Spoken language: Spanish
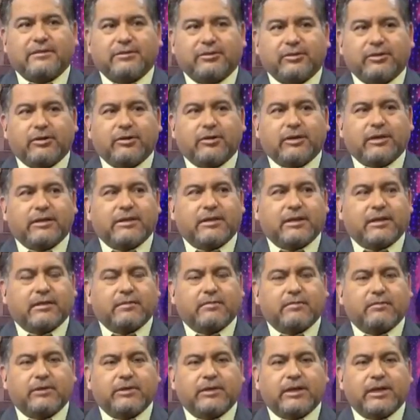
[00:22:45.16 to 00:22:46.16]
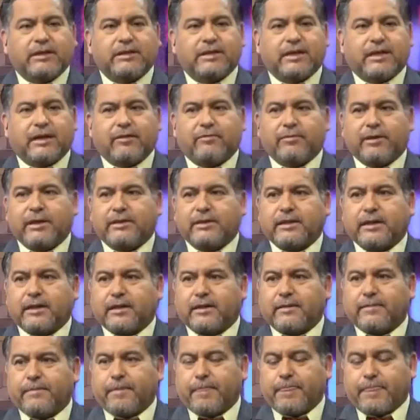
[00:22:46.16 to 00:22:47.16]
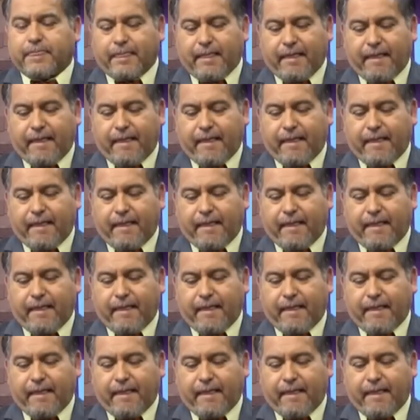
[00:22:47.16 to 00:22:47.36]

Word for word: Sí, yo creo que sí. Muchas gracias Javier, buenas tardes.